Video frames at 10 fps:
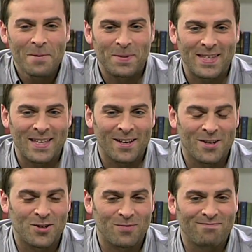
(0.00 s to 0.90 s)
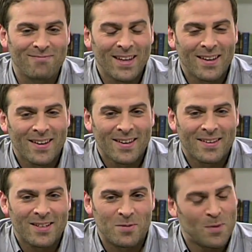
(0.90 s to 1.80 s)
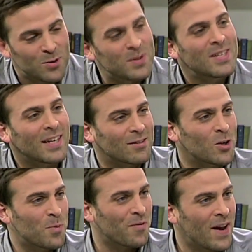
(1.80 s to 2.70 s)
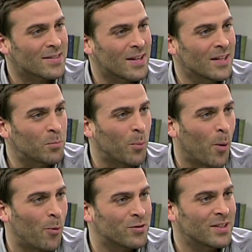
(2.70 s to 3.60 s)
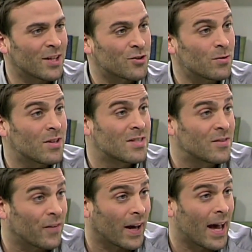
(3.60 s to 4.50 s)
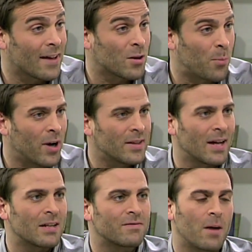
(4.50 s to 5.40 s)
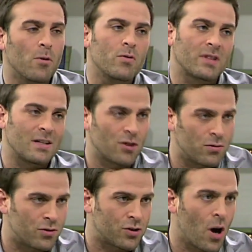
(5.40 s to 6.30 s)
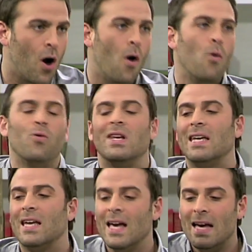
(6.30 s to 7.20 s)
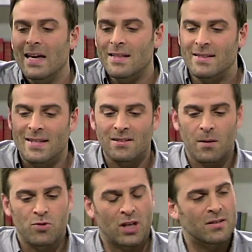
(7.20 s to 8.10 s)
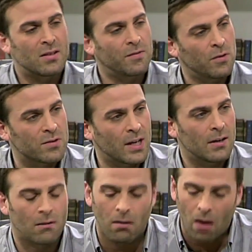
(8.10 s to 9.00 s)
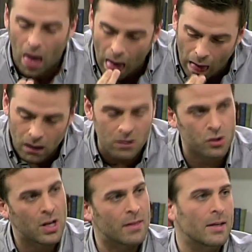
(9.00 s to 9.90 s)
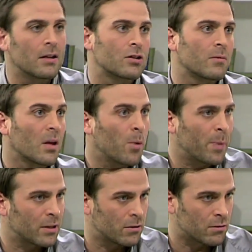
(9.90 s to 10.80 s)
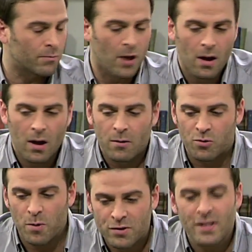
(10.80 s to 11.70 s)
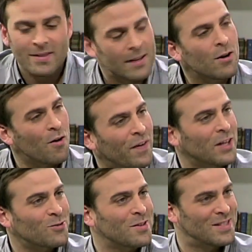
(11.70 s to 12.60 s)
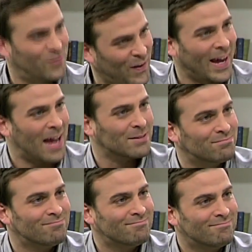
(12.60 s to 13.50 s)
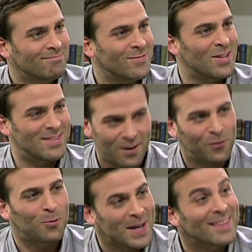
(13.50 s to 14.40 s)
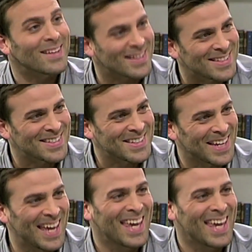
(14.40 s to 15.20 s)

Puis euh, je, me suis dit, qu'est-ce que je peux faire cette année pour proposer quelque chose de différent, de ne pas être dans les fameuses ah, résolutions, les 10 objectifs, on dirait, ah, je suis tanné, ouais. là, pas près de ça. Je me suis dit, cette année, on va faire quelque chose de différent. Ouais. De differentes. Ouais.